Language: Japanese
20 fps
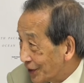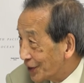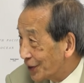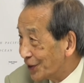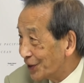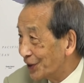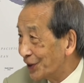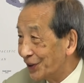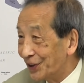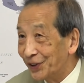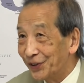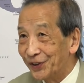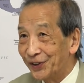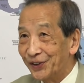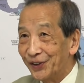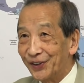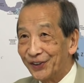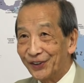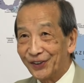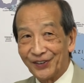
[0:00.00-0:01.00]
日本の日
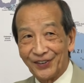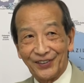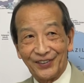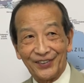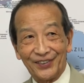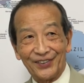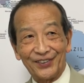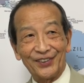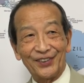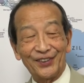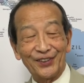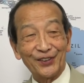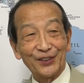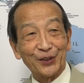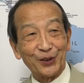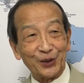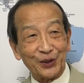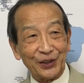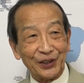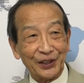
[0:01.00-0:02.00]
本の日本の領
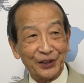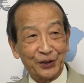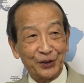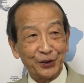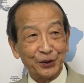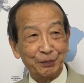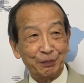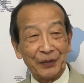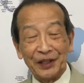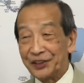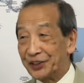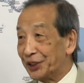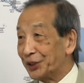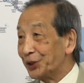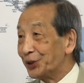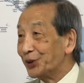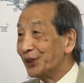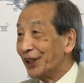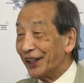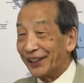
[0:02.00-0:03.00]
土のね
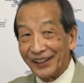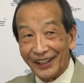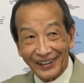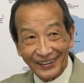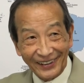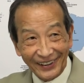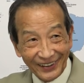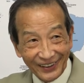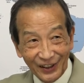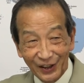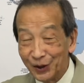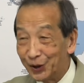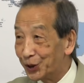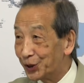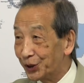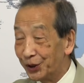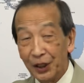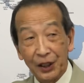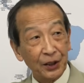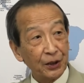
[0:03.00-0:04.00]
11%ぐらいなんで九
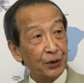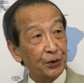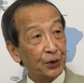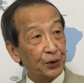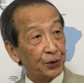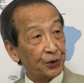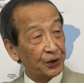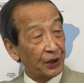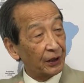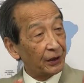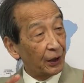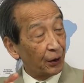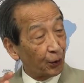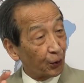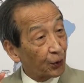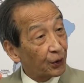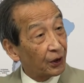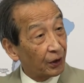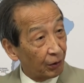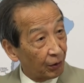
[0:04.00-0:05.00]
州、九州全体
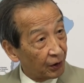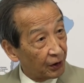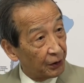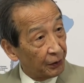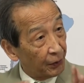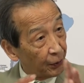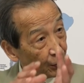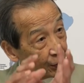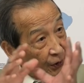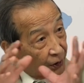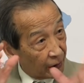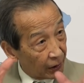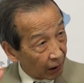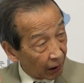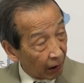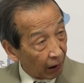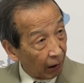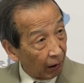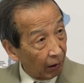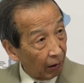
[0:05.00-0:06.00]
きいの一応料金だ
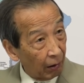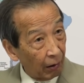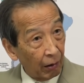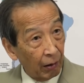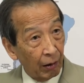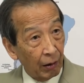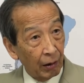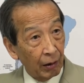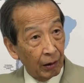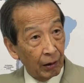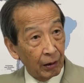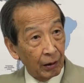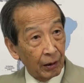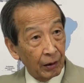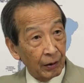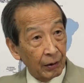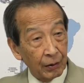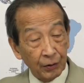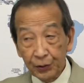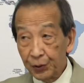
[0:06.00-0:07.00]
からええ
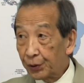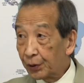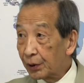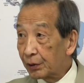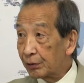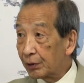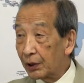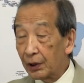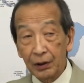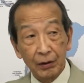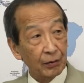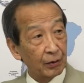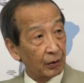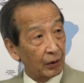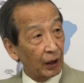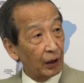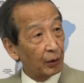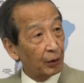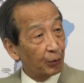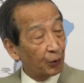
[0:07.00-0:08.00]
それぐらい
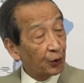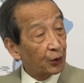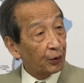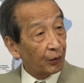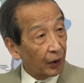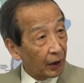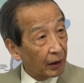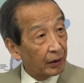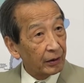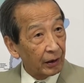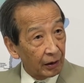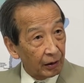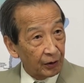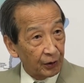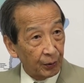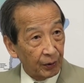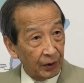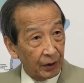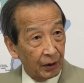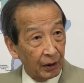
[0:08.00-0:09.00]
誰のもんと分かんない
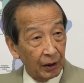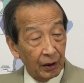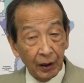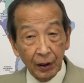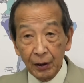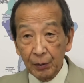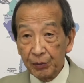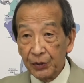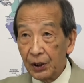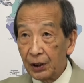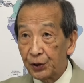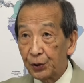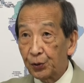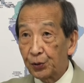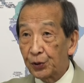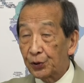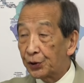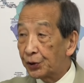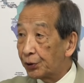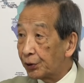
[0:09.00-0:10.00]
つまりねみんな
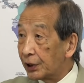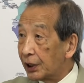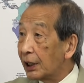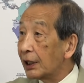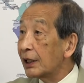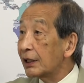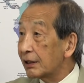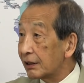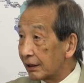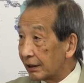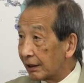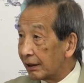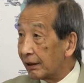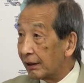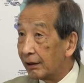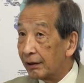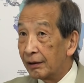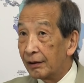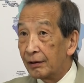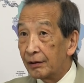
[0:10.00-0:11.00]
相続するの嫌がって、は
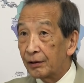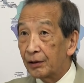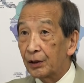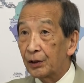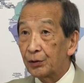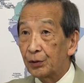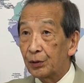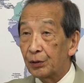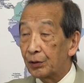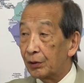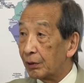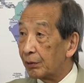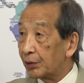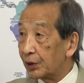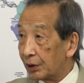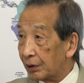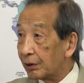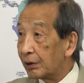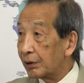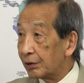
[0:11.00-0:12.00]
い、明治時代の
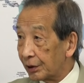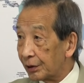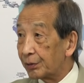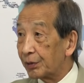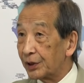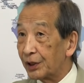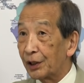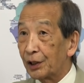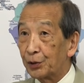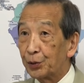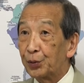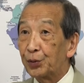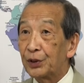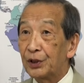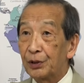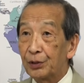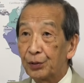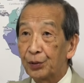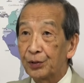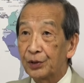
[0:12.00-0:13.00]
人だから登
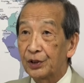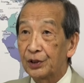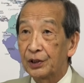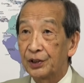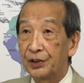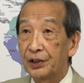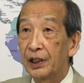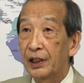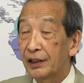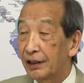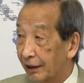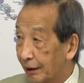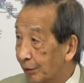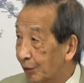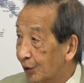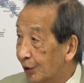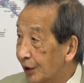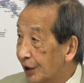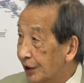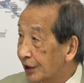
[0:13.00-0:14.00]
記登記しないから
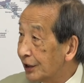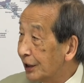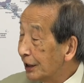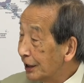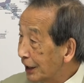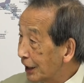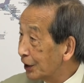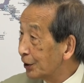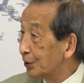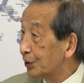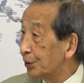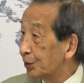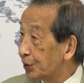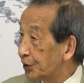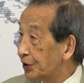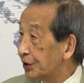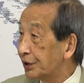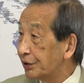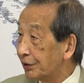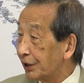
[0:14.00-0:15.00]
もういらない土
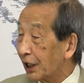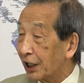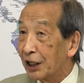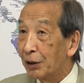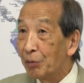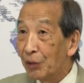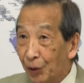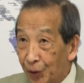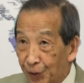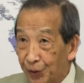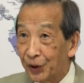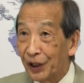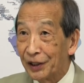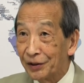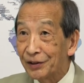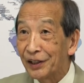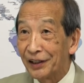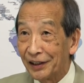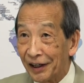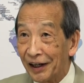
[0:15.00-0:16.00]
地っていうのは山ほどあ
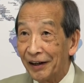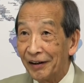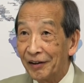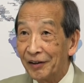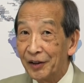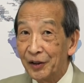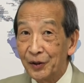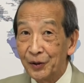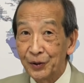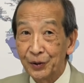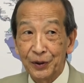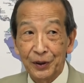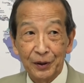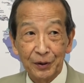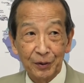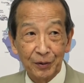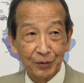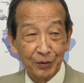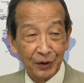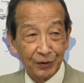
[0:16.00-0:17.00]
るから、それ
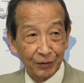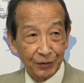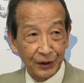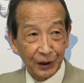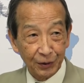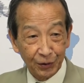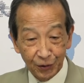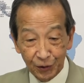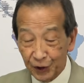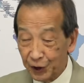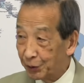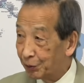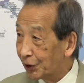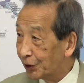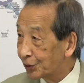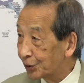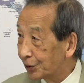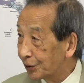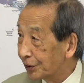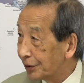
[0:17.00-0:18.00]
受け取ってし
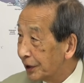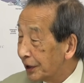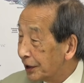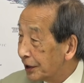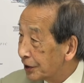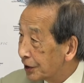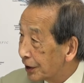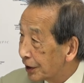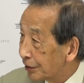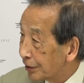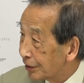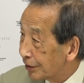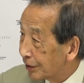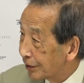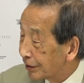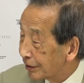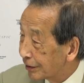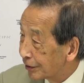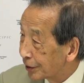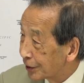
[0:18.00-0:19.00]
まうとあ
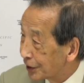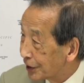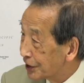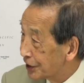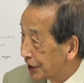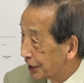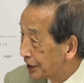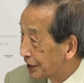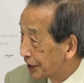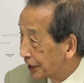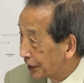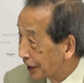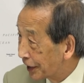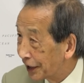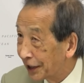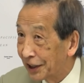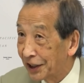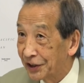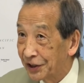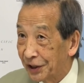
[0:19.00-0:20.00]
の固定資産税なんか
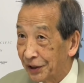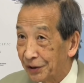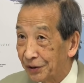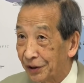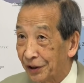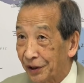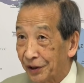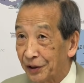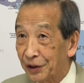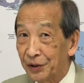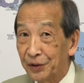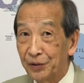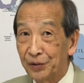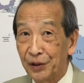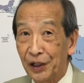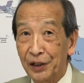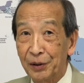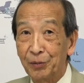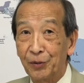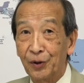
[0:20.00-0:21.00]
払わされるから結局
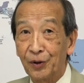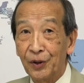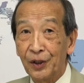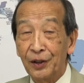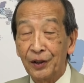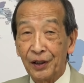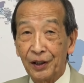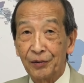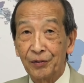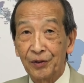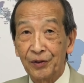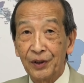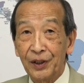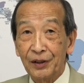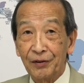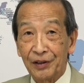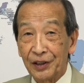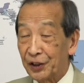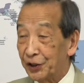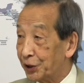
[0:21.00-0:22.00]
誰もあの
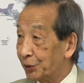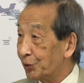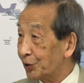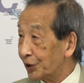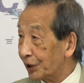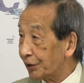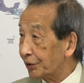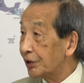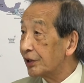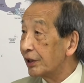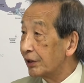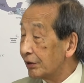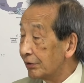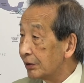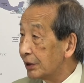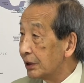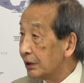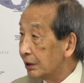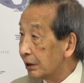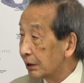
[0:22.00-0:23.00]
私のもんだって
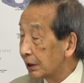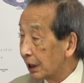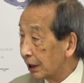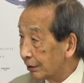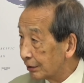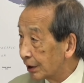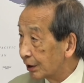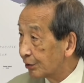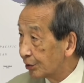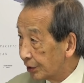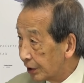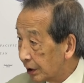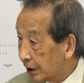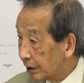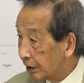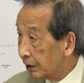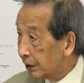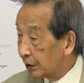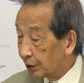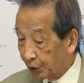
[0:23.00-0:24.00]
言いたがらなく
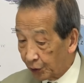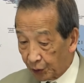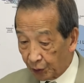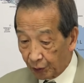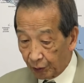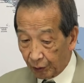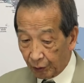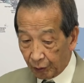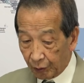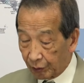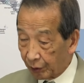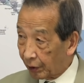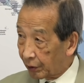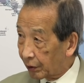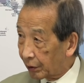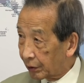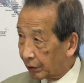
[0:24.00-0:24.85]
てそうすると今度は